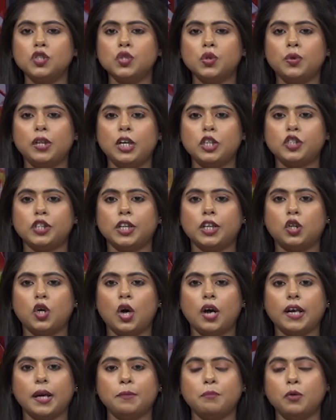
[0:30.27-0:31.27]
স্কুলের
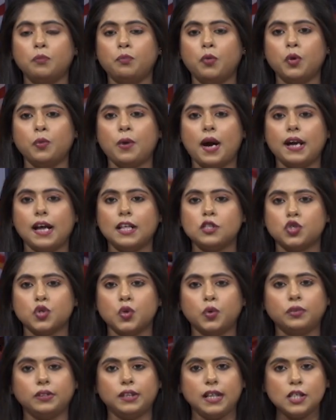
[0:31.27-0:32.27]
শিক্ষক এবং পড়ুয়ারা
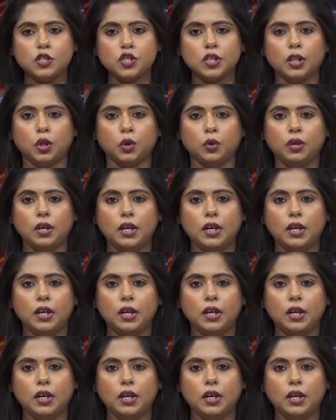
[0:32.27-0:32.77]
যোগ দিয়েছিল